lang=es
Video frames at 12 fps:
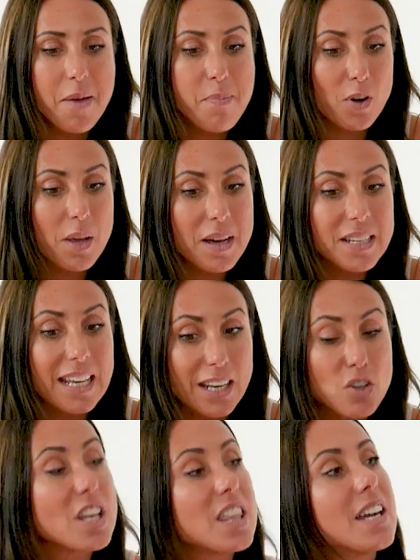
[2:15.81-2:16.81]
Pero ¿qué pasa?
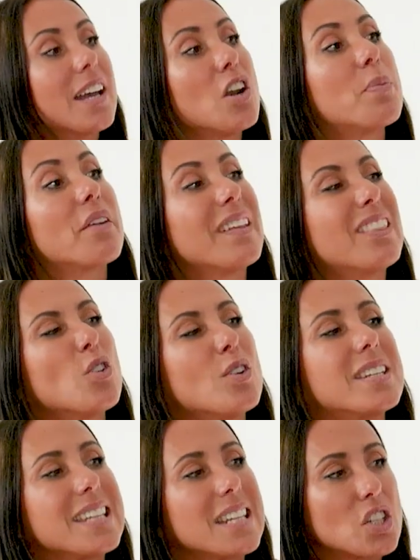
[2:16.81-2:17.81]
Que nos dicen que lo
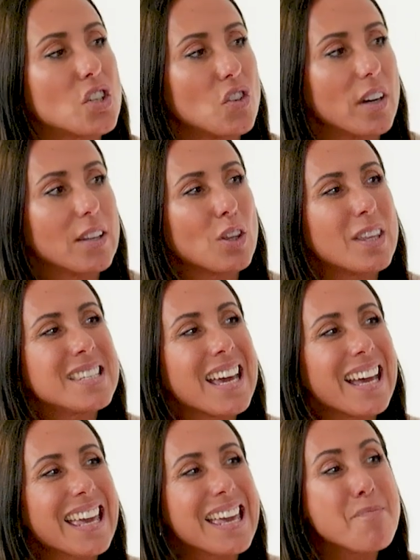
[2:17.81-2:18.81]
perfecto es eso. Entonces
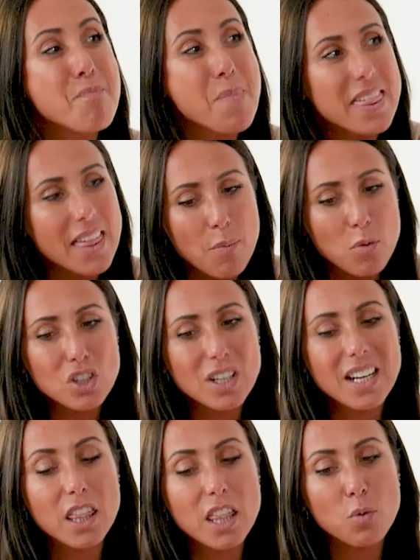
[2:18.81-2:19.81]
ya
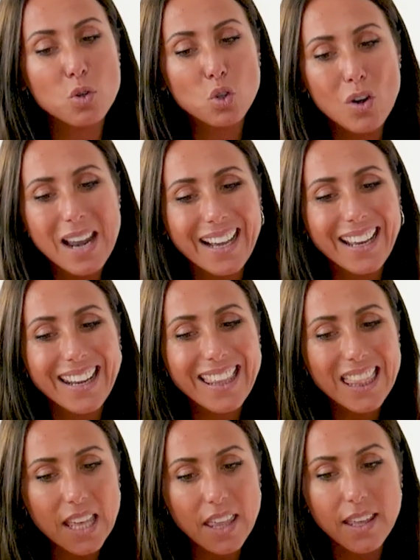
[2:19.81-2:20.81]
empezamos, crecemos con la
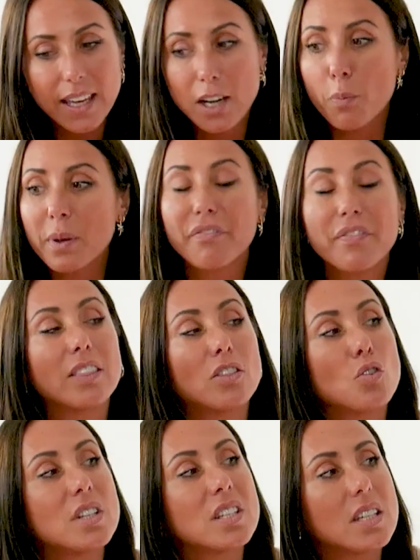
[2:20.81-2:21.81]
creencia de que lo
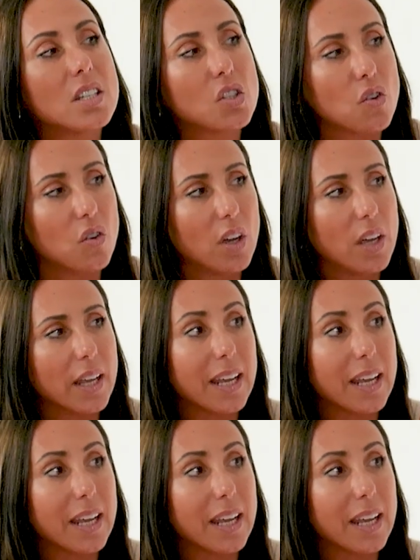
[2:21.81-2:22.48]
perfecto es eso.